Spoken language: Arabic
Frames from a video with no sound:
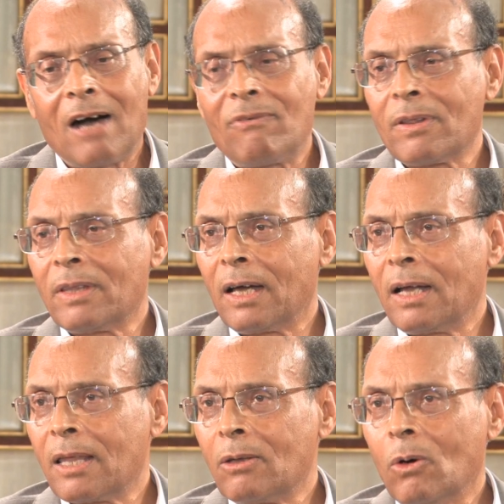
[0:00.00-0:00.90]
حافظنا على
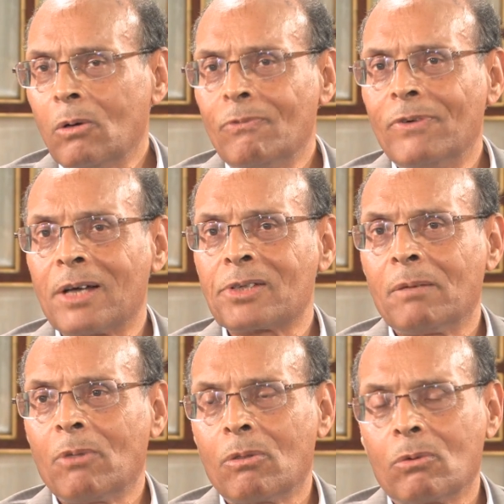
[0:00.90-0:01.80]
هذا الحلم في
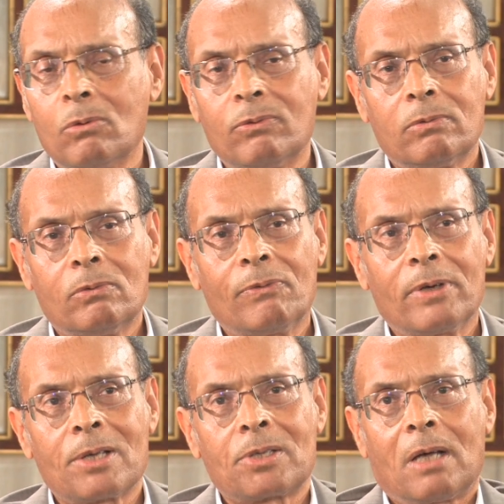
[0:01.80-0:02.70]
أصعب الظروف وفي
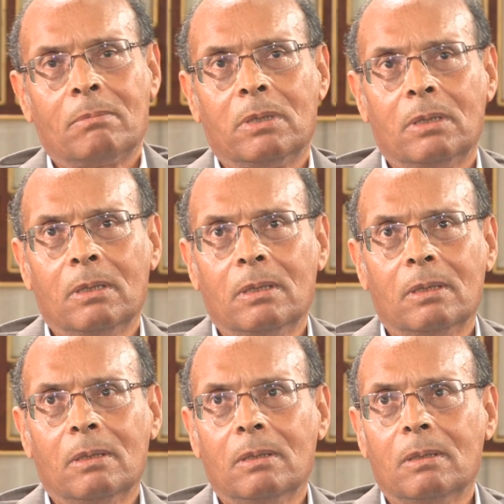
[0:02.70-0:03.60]
أصعب
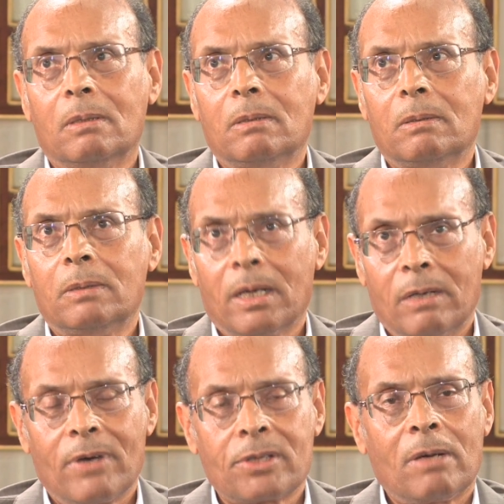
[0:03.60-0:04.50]
يعني
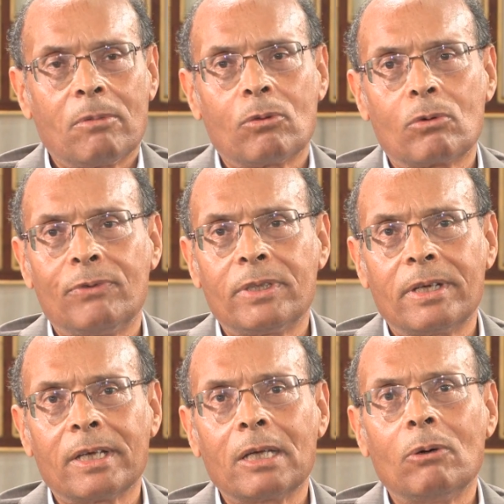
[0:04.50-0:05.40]
في أصعب الظروف
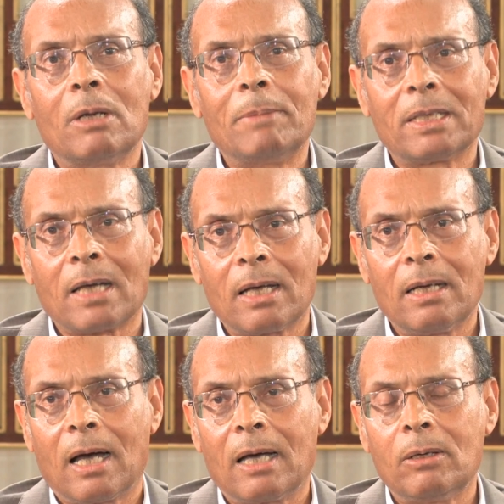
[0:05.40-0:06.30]
التاريخية ولم
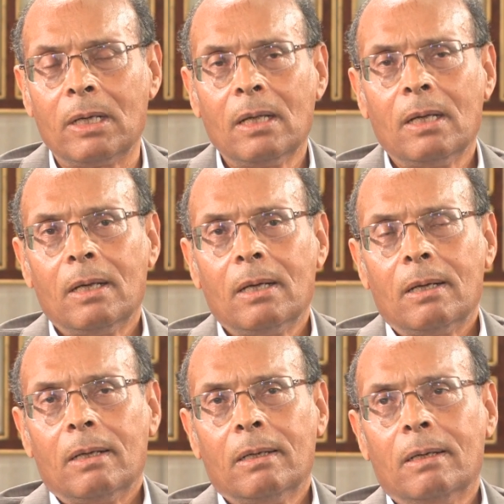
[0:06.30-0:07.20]
نتخلى عنه
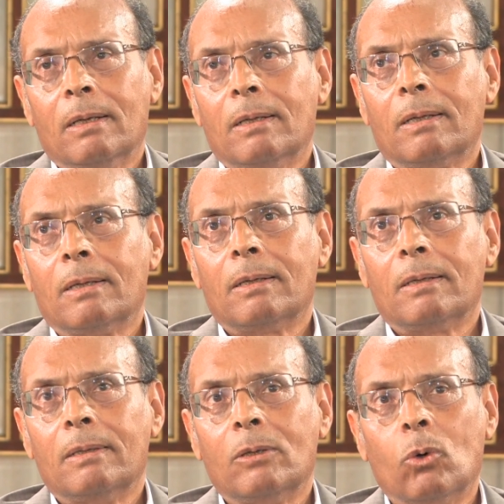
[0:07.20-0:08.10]

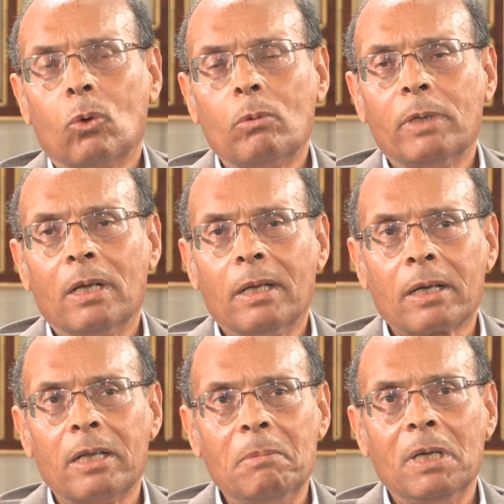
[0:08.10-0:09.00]
للهروب إلى
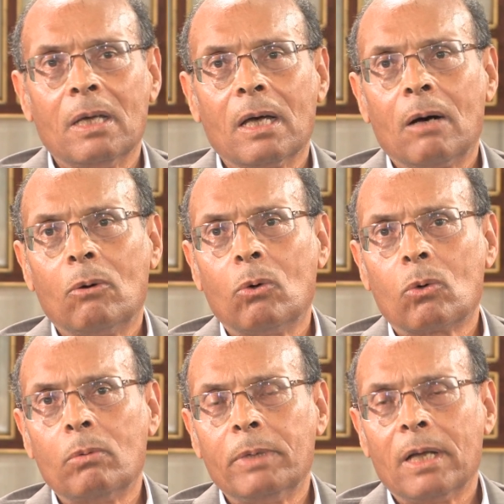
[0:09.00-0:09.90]
الإقليمية أو
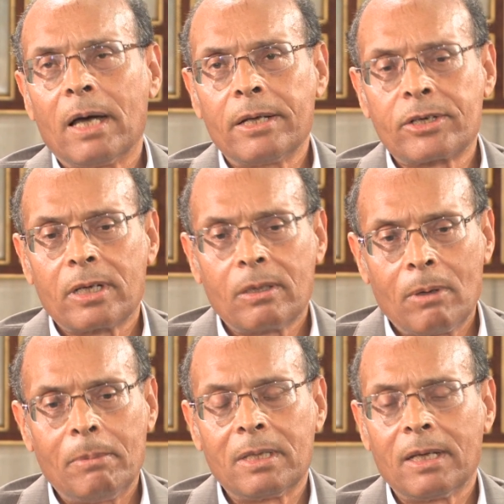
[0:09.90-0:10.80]
الهروب إلى أي شيء
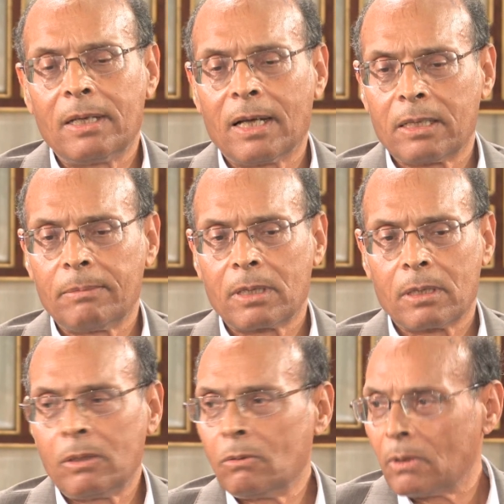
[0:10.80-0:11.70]
وبالتالي
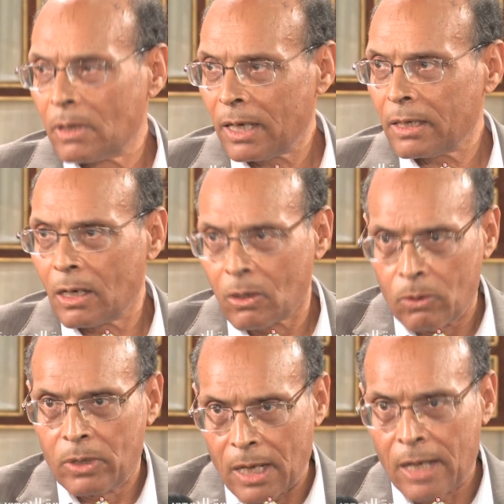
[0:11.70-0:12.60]
نعتبر أنه إحنا
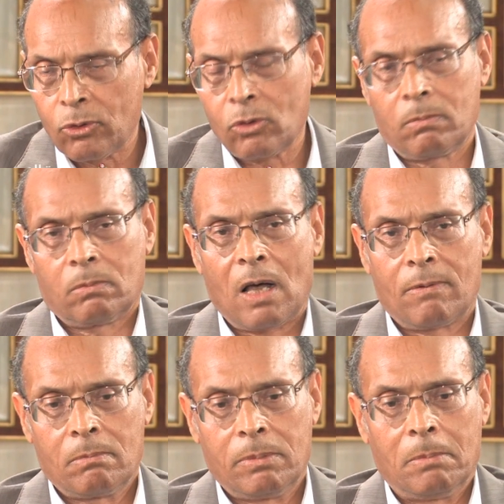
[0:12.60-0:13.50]
كنا أنتم
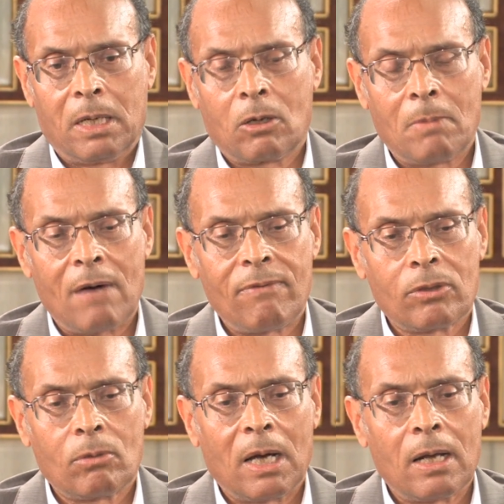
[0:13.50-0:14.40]
بأنكم
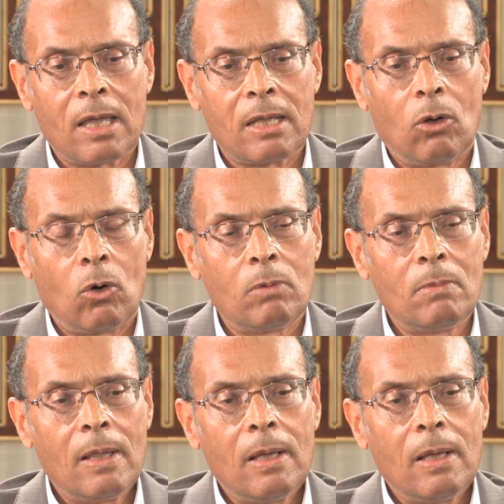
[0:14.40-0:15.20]
حافظتم على هذا الحلم